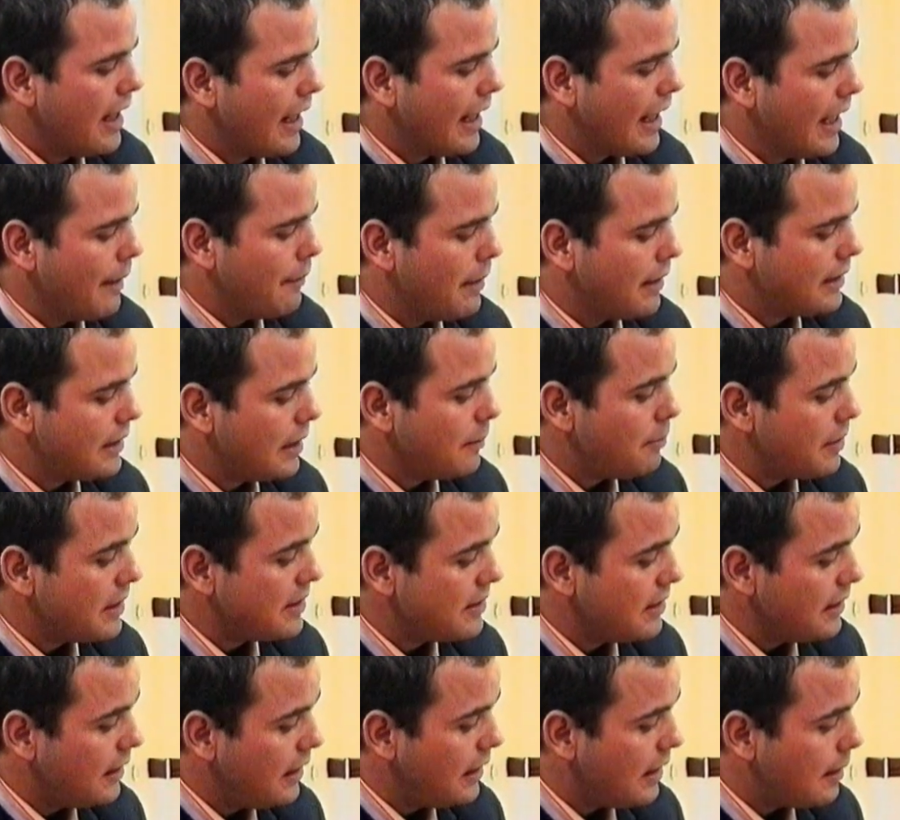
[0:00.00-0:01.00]
que va a estar
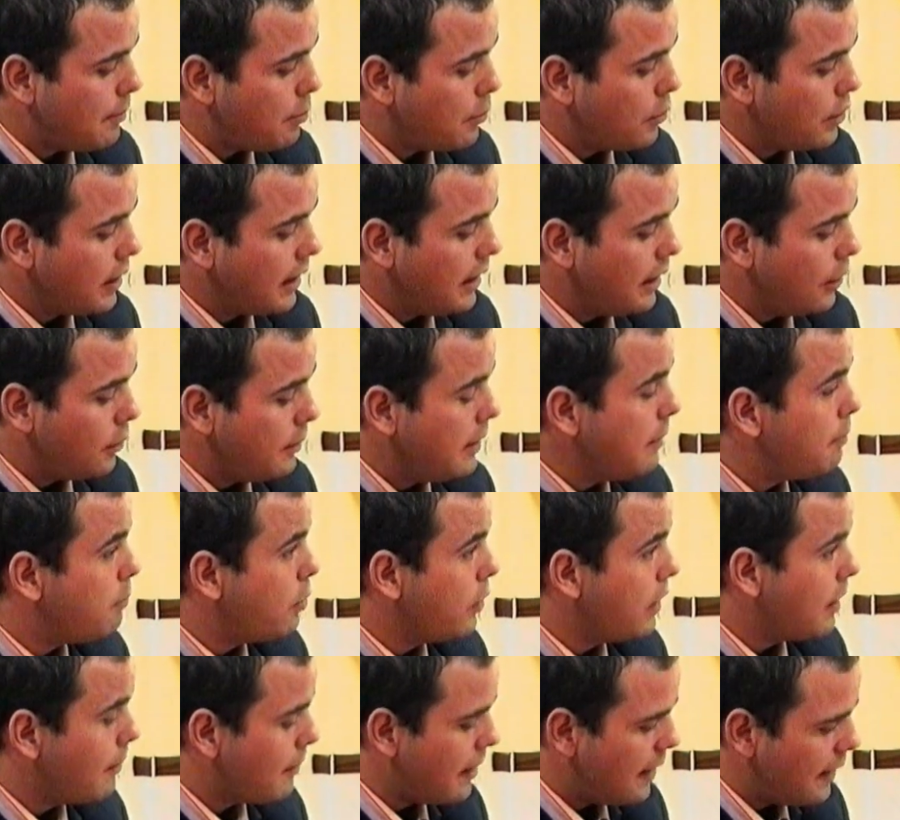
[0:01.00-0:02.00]
presidida por el
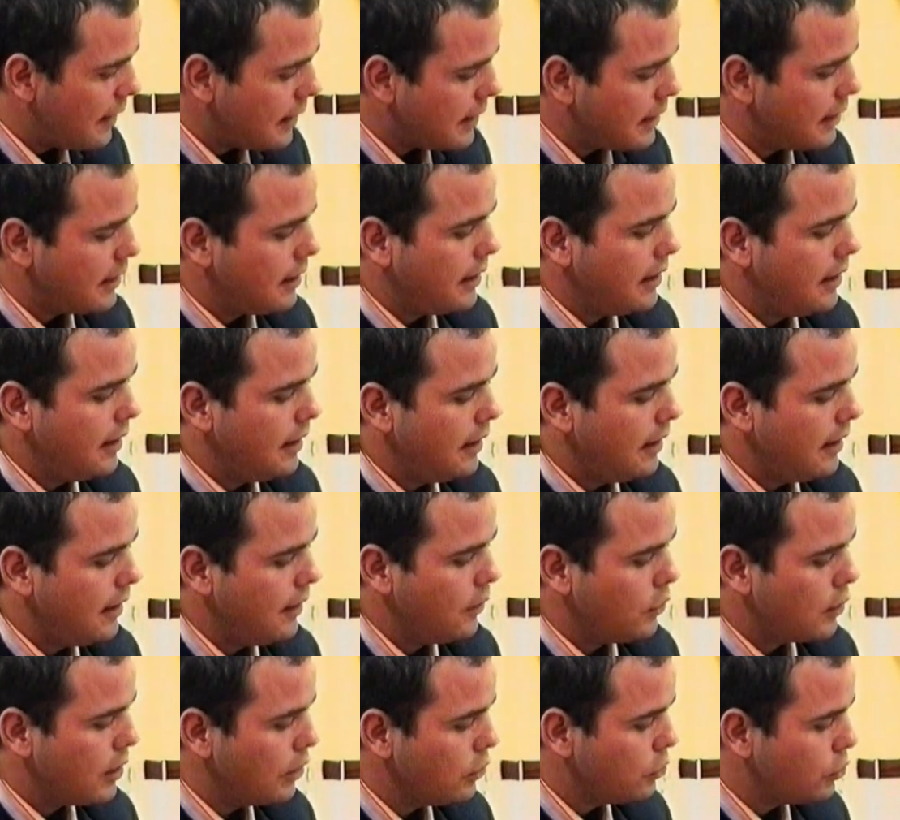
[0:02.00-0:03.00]
obispo de Málaga, eh,
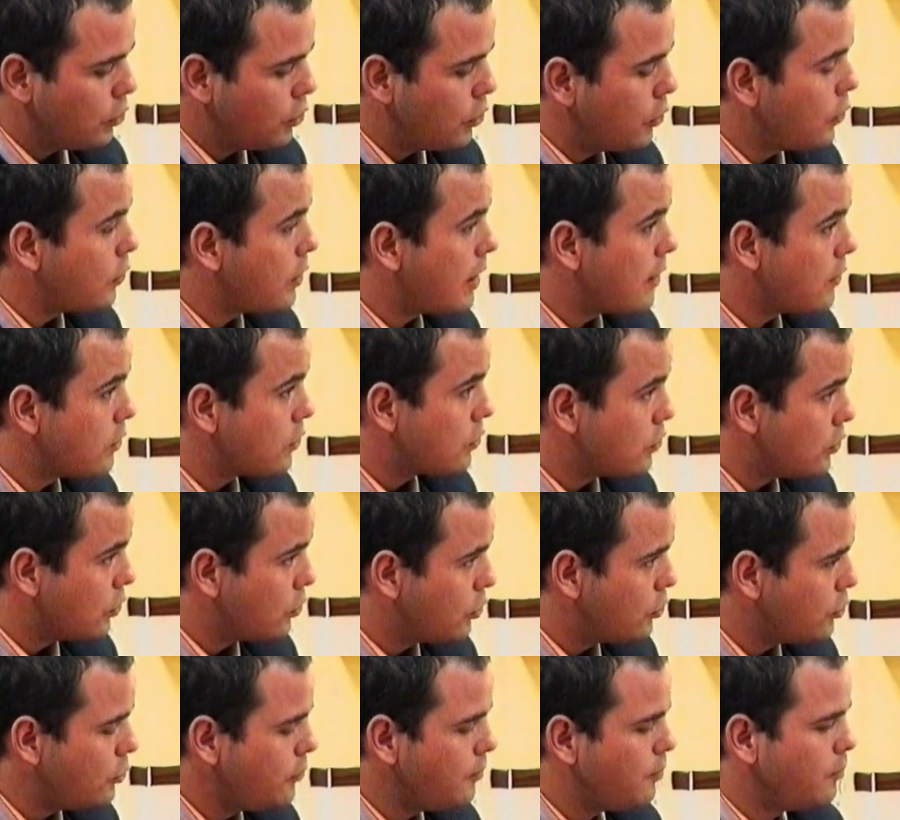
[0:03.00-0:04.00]
don Antonio Dorado
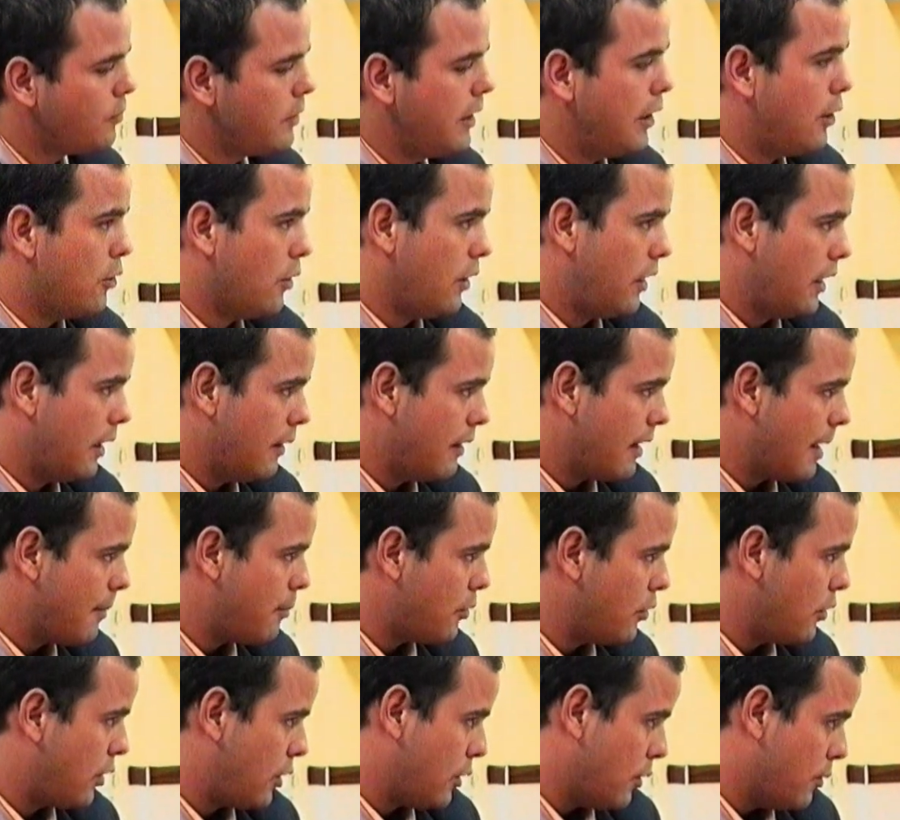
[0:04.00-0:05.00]
Soto, y concederá
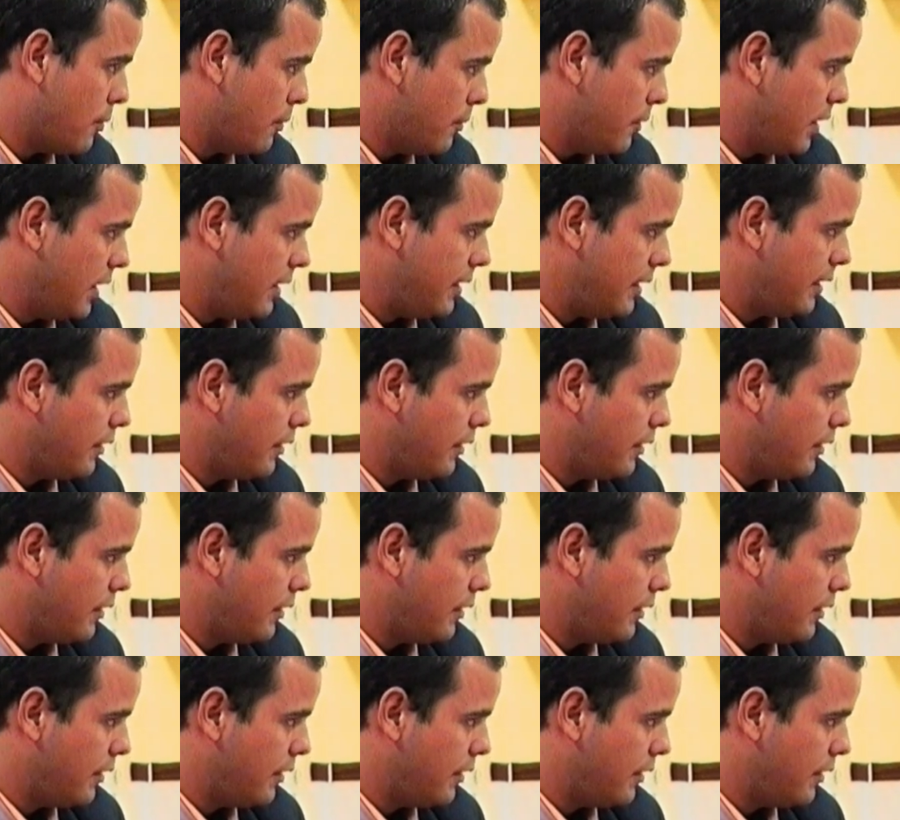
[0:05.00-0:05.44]
pues, con,